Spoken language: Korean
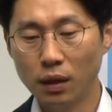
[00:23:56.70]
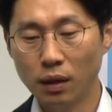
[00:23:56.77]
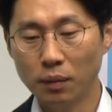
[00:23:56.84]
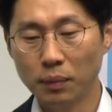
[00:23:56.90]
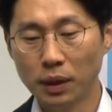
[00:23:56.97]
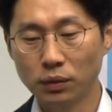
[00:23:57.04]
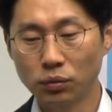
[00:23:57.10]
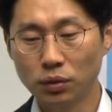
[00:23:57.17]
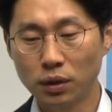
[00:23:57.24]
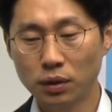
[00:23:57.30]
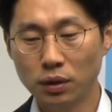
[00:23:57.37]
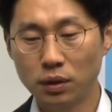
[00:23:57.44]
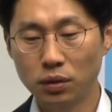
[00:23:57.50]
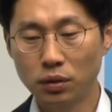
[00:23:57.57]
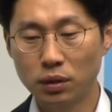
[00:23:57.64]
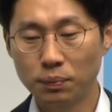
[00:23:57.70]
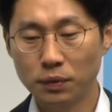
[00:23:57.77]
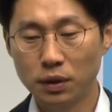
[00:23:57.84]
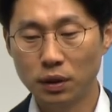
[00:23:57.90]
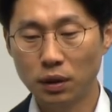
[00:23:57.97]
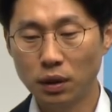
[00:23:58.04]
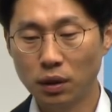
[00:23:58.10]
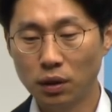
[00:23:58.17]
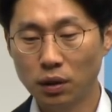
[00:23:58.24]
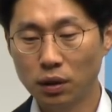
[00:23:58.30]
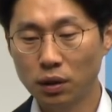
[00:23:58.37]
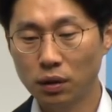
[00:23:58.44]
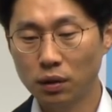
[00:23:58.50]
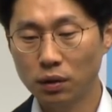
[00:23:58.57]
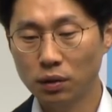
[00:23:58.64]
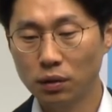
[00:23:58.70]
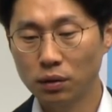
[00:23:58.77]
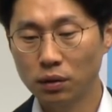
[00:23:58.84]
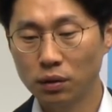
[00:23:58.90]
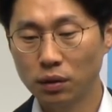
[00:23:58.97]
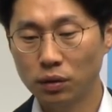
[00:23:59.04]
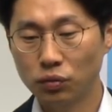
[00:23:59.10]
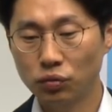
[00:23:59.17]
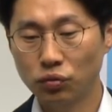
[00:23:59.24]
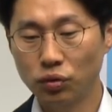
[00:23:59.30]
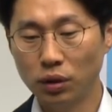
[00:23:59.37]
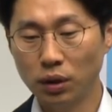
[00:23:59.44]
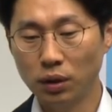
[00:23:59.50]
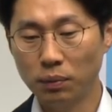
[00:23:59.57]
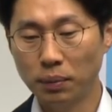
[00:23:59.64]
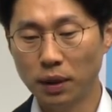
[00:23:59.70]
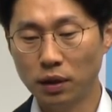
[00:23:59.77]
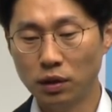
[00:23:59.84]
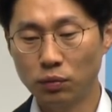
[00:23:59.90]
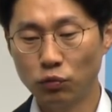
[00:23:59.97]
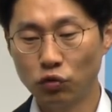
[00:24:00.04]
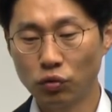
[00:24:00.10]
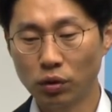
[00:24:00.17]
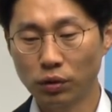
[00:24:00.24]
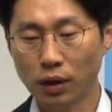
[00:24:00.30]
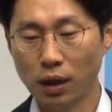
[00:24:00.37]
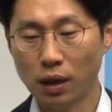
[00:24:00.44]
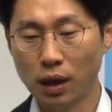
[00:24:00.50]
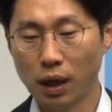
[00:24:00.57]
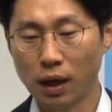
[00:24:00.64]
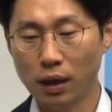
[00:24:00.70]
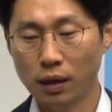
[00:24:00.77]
반도체는 2017년 이제 수출이 126억 달러